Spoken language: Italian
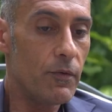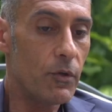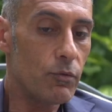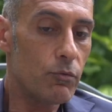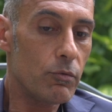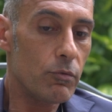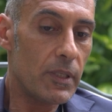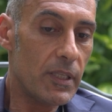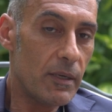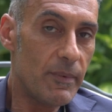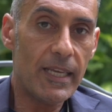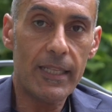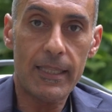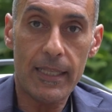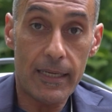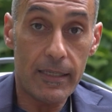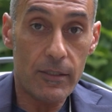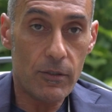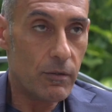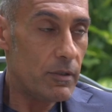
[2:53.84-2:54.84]

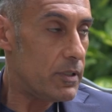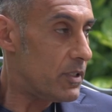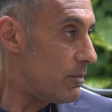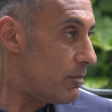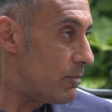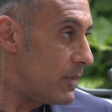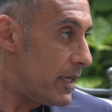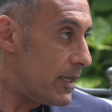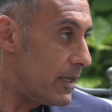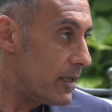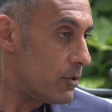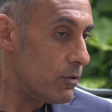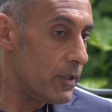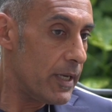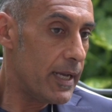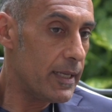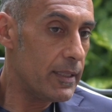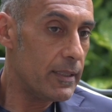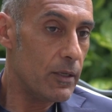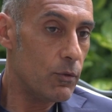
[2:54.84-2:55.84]
Fortunatamente, a rischio di sembrare
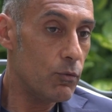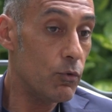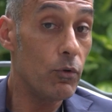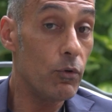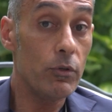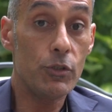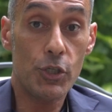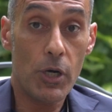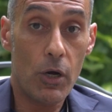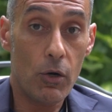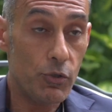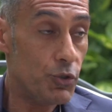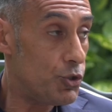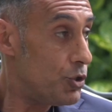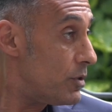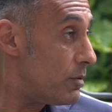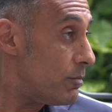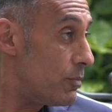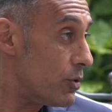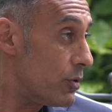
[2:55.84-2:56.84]
arrogante, Google già
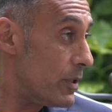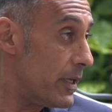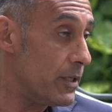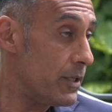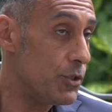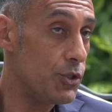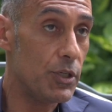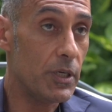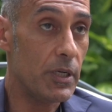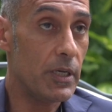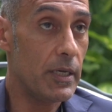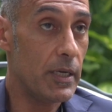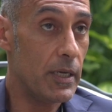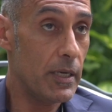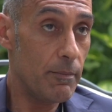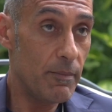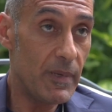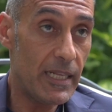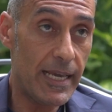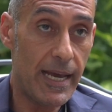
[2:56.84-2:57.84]
oggi
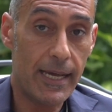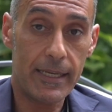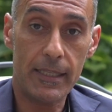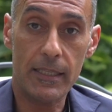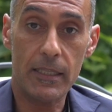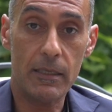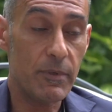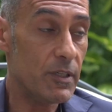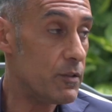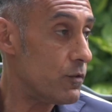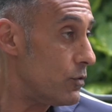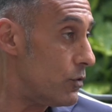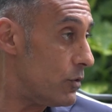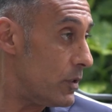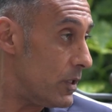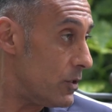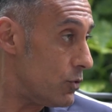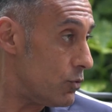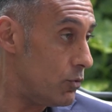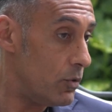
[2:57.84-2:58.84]
protegge miliardi di
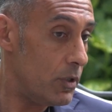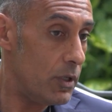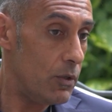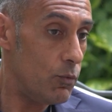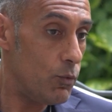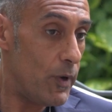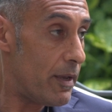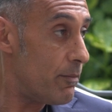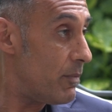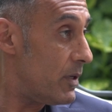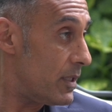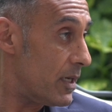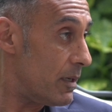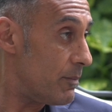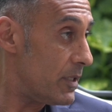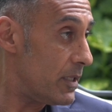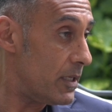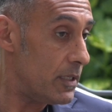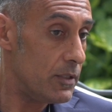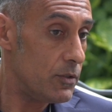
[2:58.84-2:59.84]
persone sul web
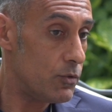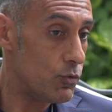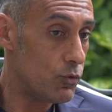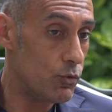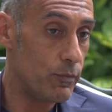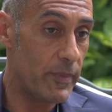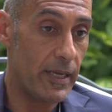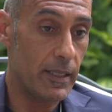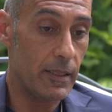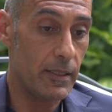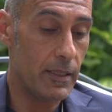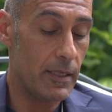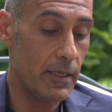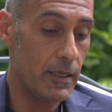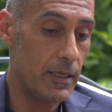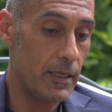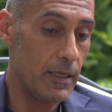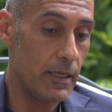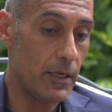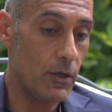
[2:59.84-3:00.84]
tramite gli
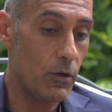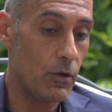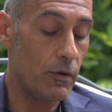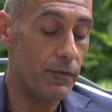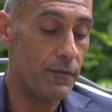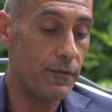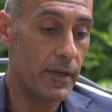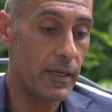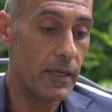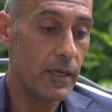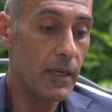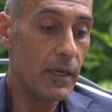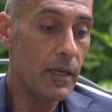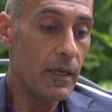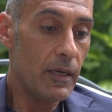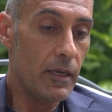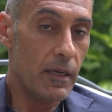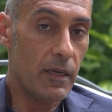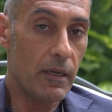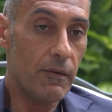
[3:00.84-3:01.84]
strumenti che offre.
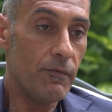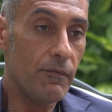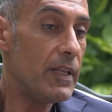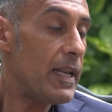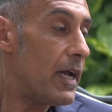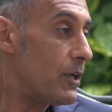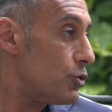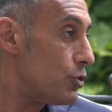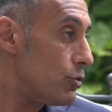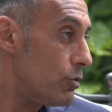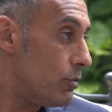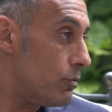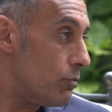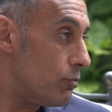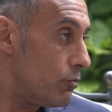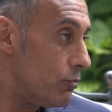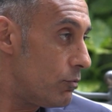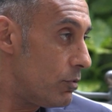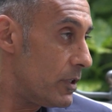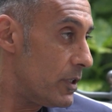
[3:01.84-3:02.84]
Eh, vi lascio con
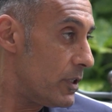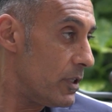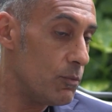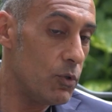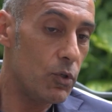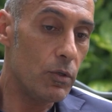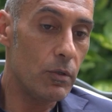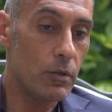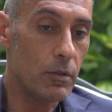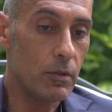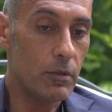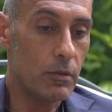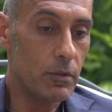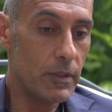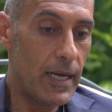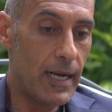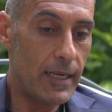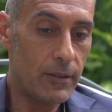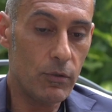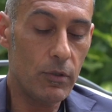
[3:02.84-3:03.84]
un
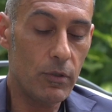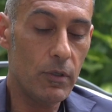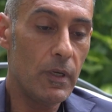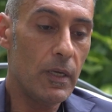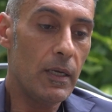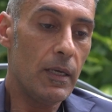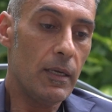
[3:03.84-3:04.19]
ultimo dato,